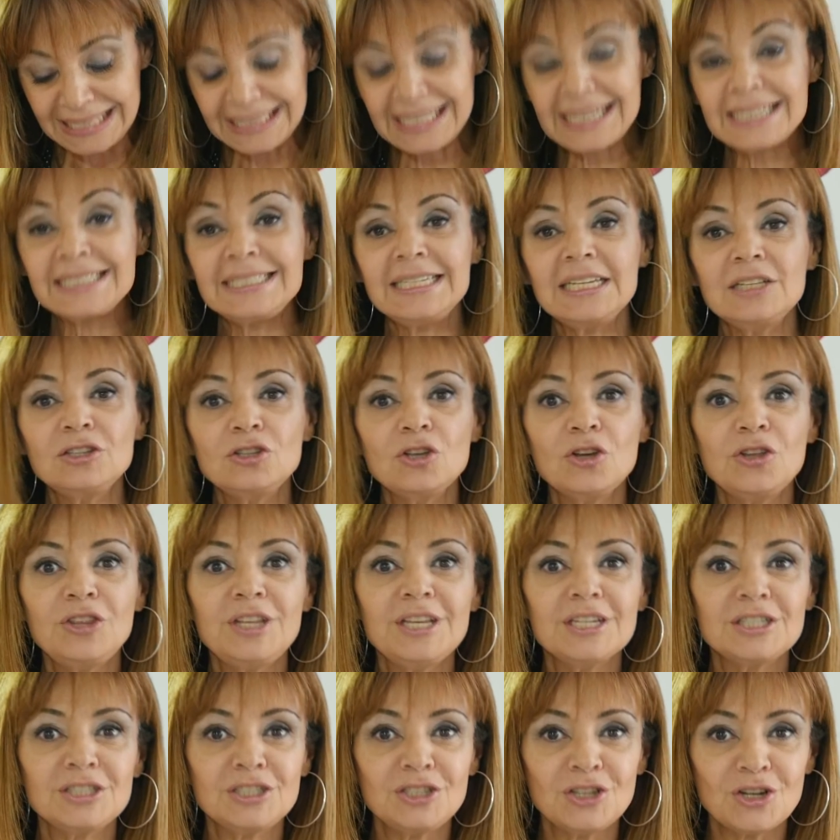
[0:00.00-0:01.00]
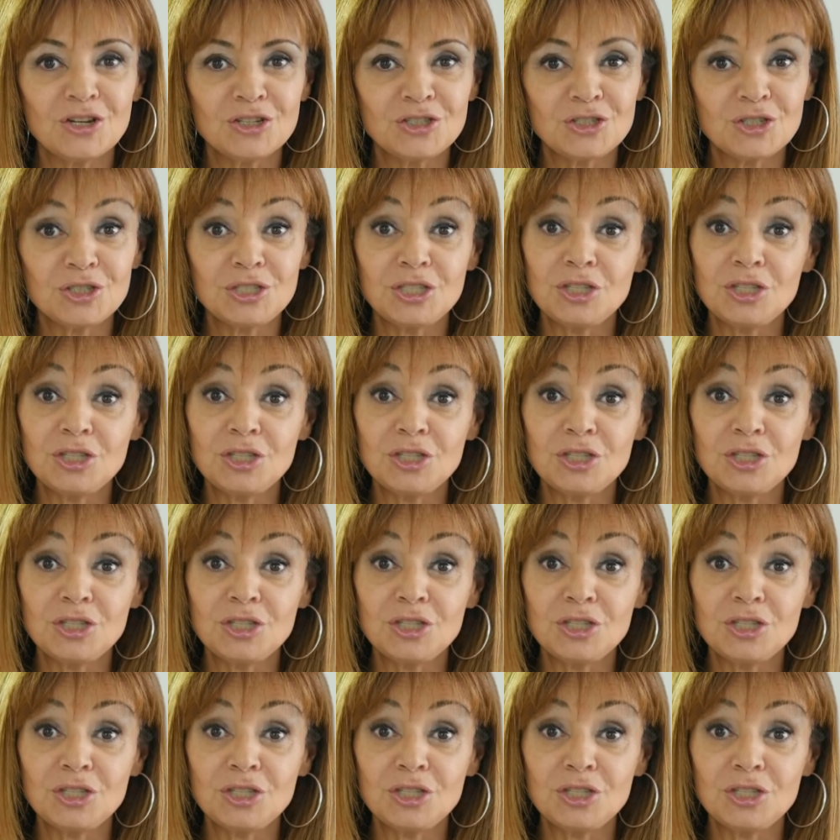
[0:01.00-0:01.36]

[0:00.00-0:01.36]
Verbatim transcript: 318.